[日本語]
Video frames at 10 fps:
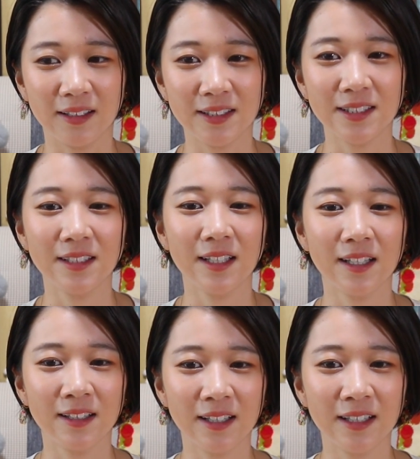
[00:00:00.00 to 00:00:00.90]
真
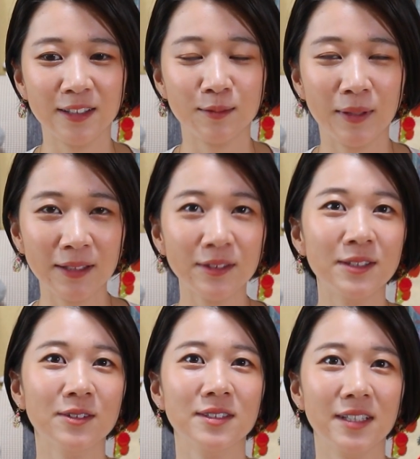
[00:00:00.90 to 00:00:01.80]
剣な夢の
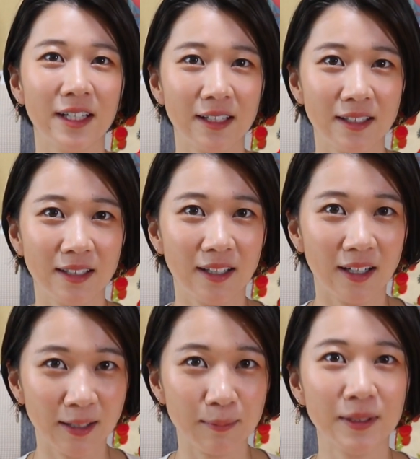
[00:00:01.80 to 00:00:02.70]
一つで
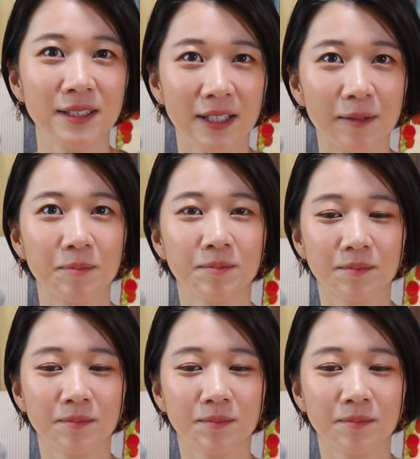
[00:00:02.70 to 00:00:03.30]
ありました